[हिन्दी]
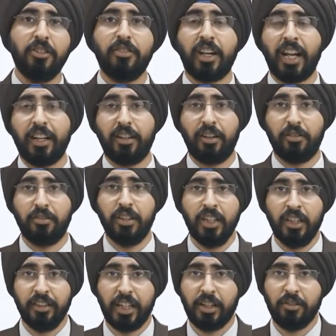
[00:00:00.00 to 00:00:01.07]
को ट्रैक करो
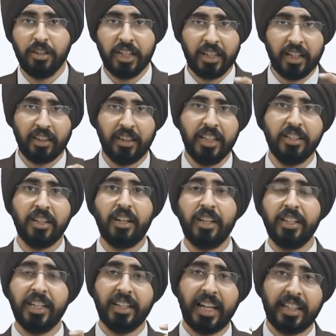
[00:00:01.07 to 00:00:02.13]
देखो ये कितनी चल
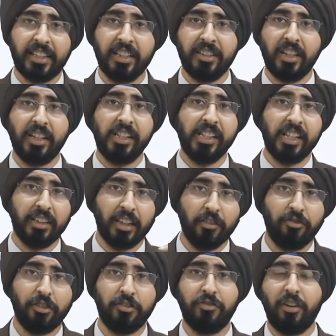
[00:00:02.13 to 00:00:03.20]
रही है कैसे चल रही है कितना
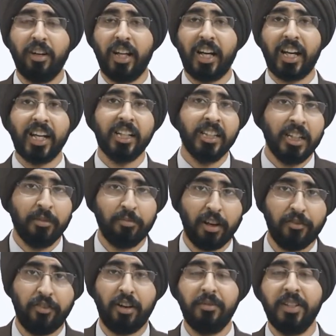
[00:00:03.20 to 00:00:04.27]
फुटफॉल आ रहा है
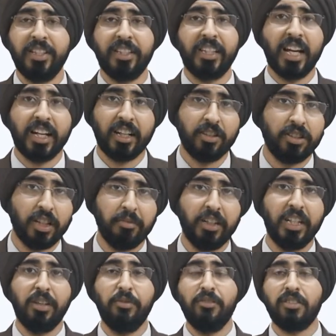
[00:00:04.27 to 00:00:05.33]
परफॉर्मेंस क्या है
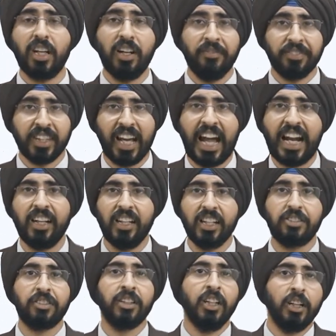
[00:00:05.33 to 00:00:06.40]
कस्टमर रिव्यू क्या है
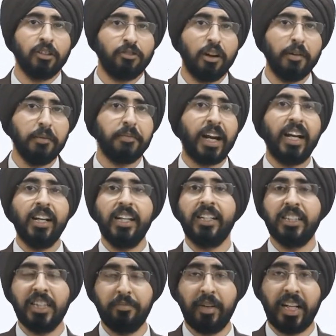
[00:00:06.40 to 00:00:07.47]
एटलीस्ट कोई भी ब्रांड लेने से